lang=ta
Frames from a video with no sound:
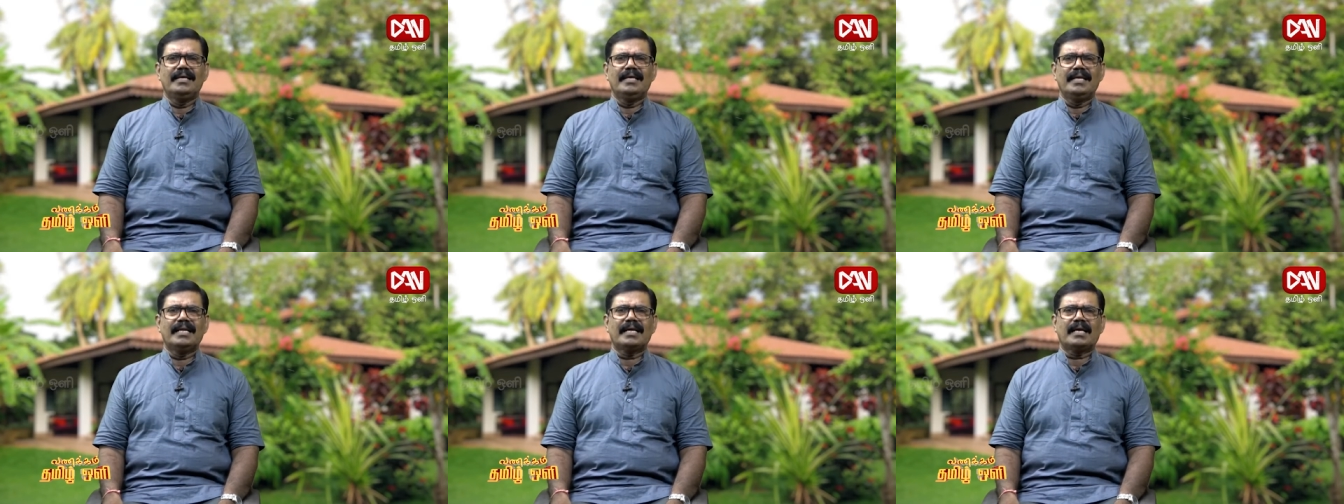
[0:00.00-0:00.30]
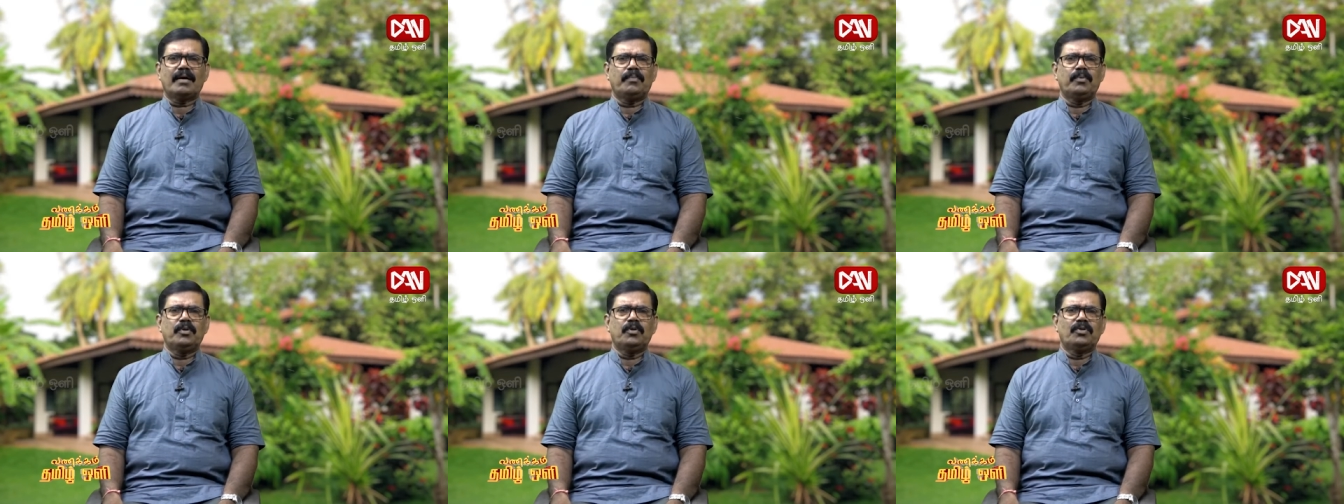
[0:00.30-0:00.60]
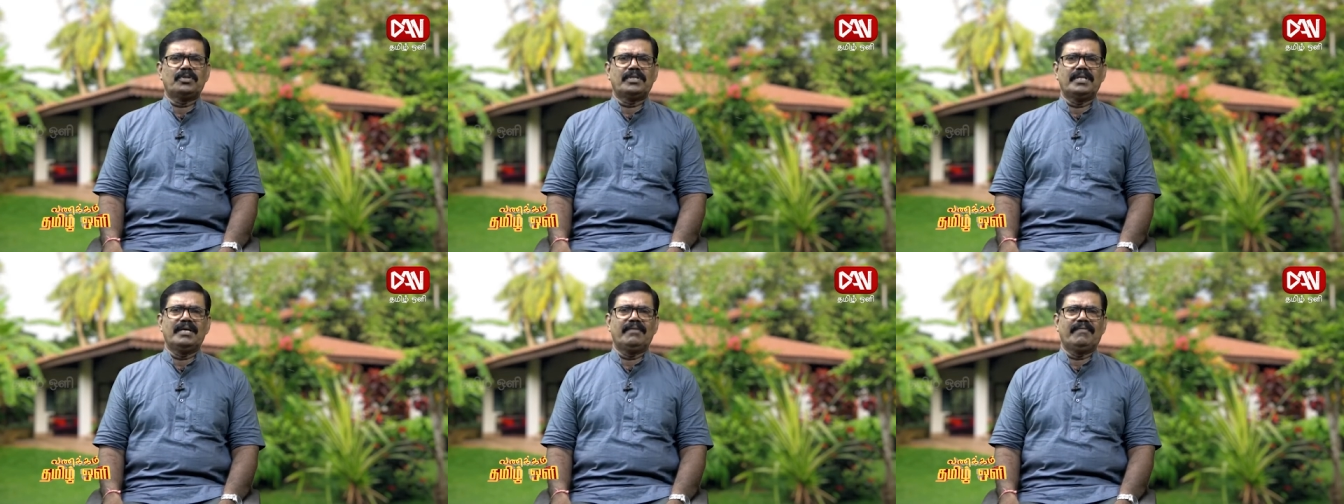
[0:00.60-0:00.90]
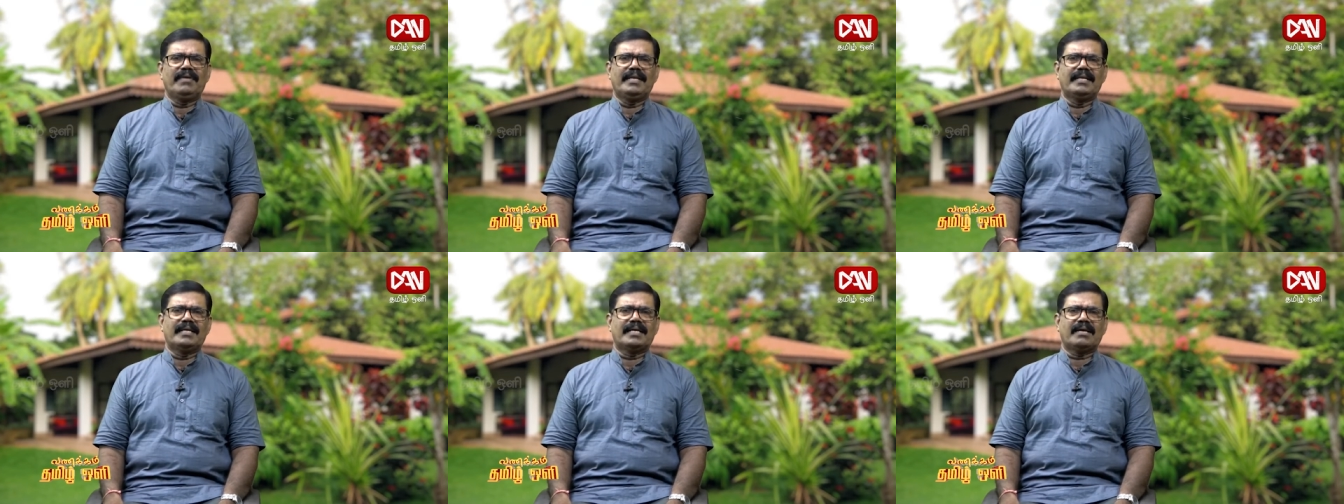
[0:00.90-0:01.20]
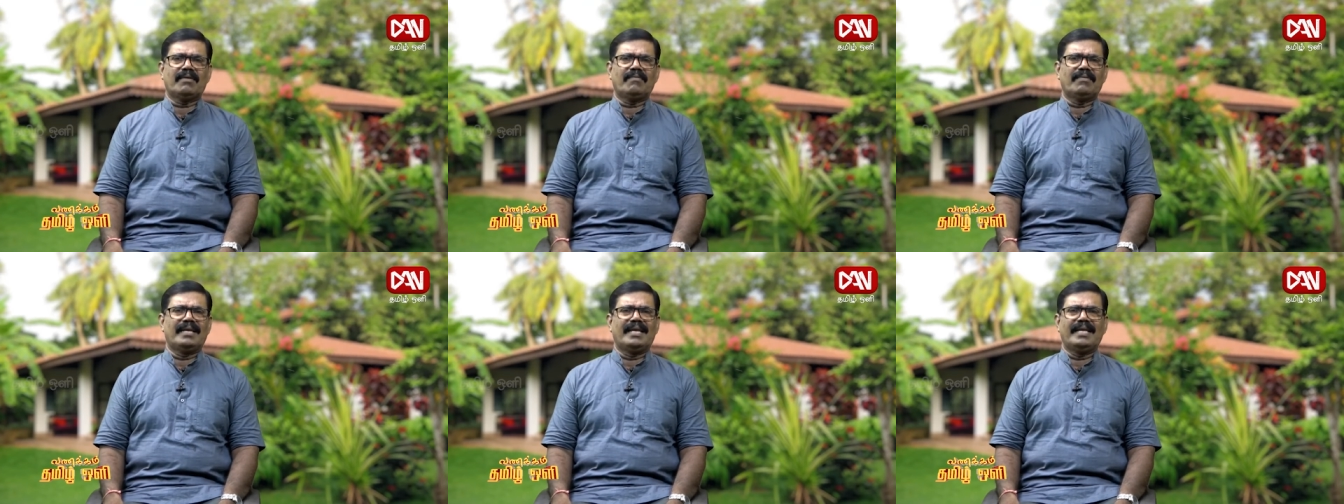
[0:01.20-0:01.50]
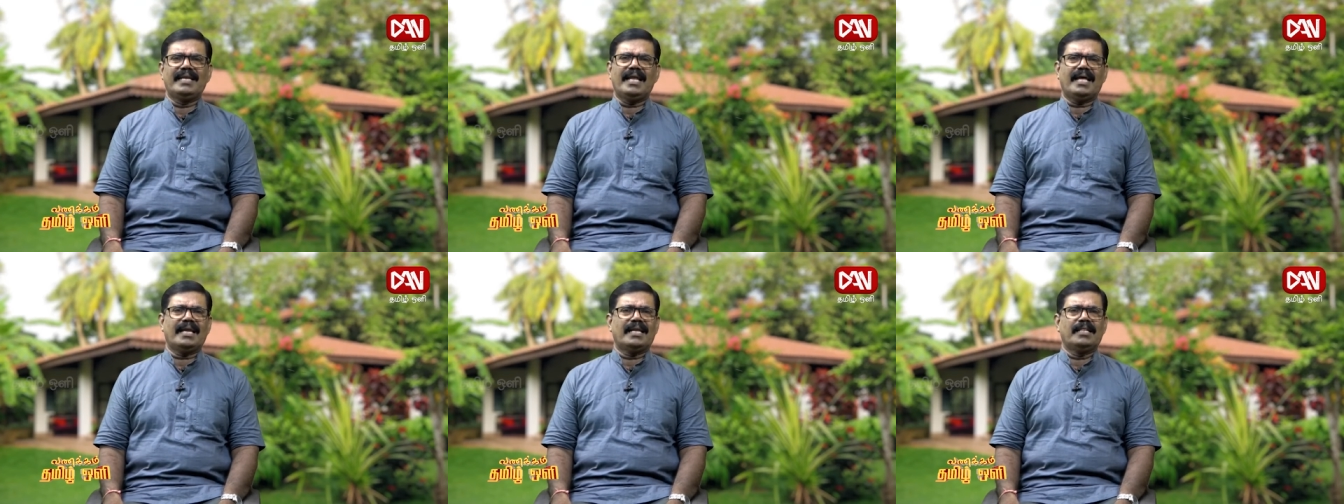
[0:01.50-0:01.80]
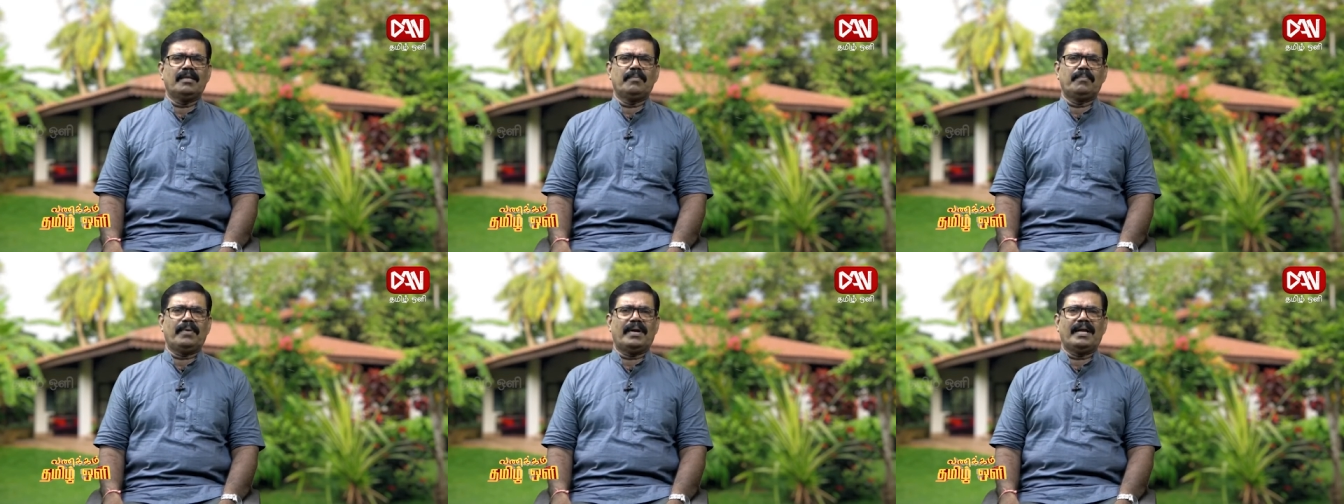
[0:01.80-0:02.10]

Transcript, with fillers: எனக்கு அப்படி தேவை இருக்கவில்லை நான் அதை